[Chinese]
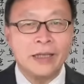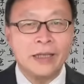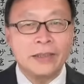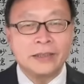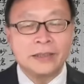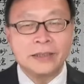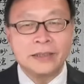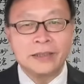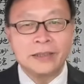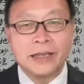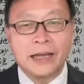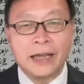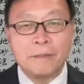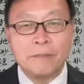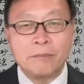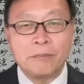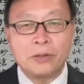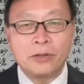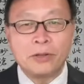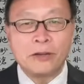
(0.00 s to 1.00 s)
自
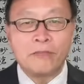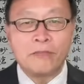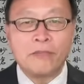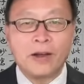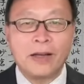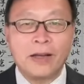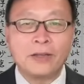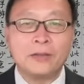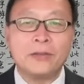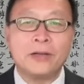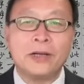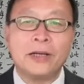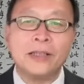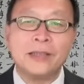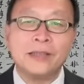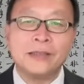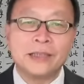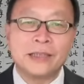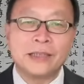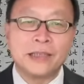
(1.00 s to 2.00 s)
然不会放过
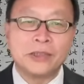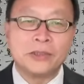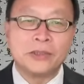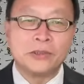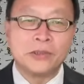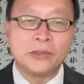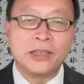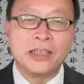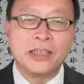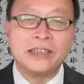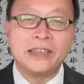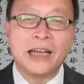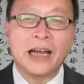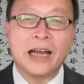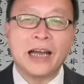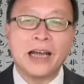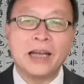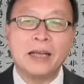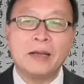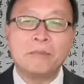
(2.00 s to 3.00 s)
这个绝
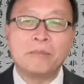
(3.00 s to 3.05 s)
佳